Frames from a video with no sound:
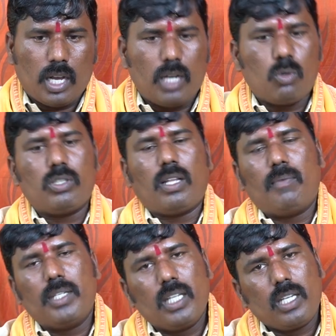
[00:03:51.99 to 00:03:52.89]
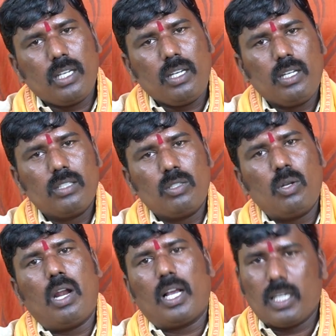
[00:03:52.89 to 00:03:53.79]
కానీ కొంతమందికి
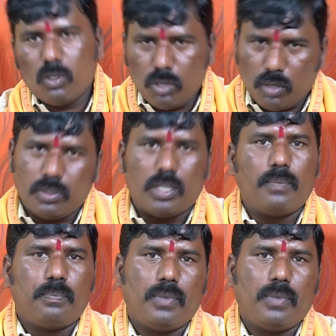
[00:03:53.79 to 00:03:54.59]
నిన్న లక్కీ కూడా ఉంది